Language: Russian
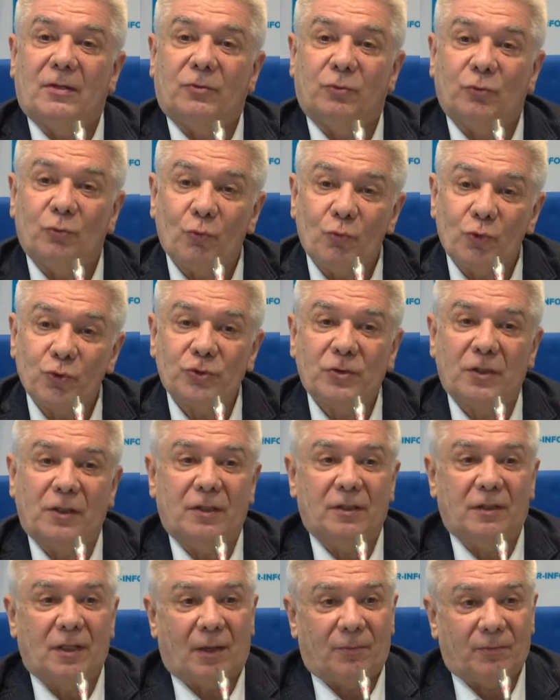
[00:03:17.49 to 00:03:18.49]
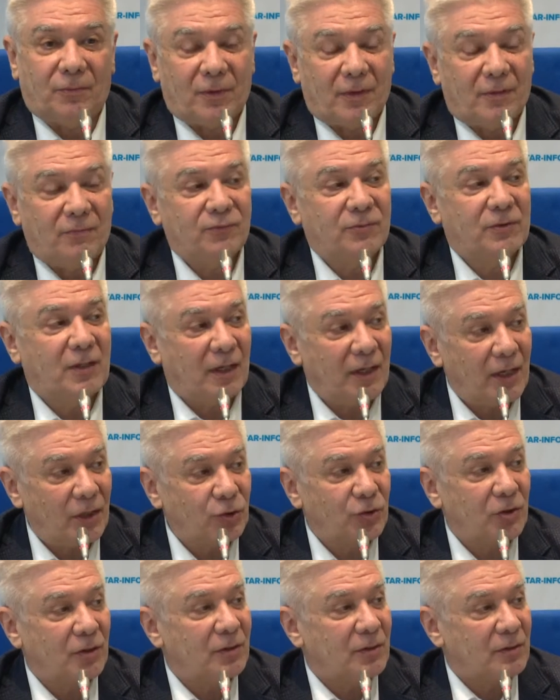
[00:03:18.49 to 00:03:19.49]
нужно ли нам
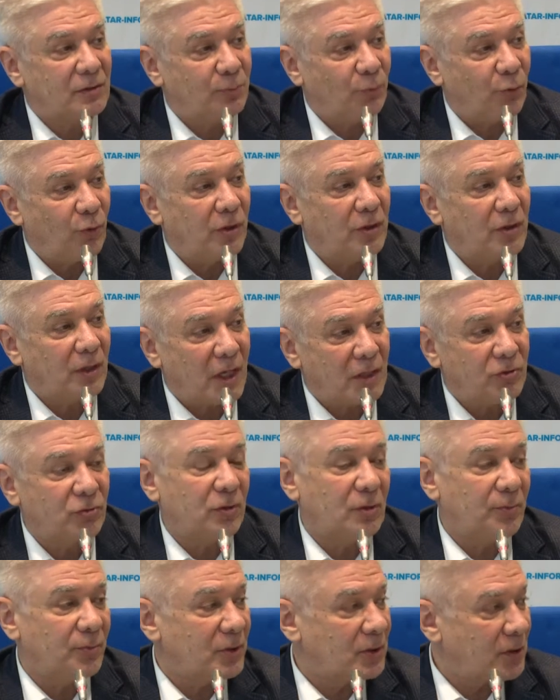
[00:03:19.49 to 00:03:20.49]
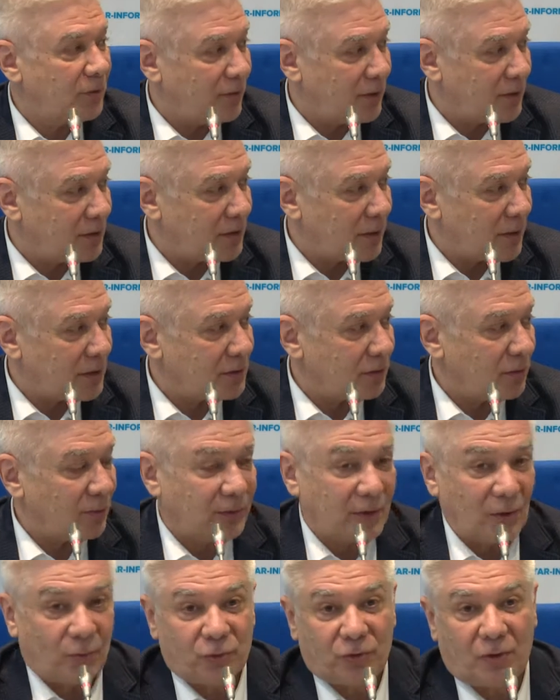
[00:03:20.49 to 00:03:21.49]
встреча с более развитыми цивилизациями,
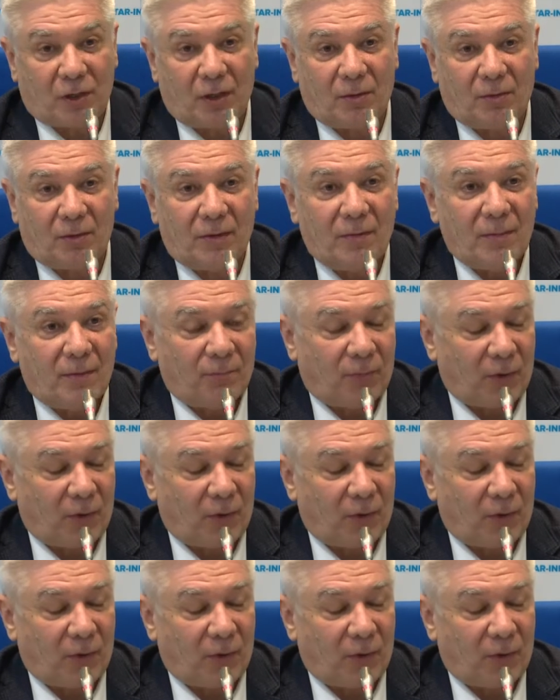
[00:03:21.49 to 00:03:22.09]
потому что она,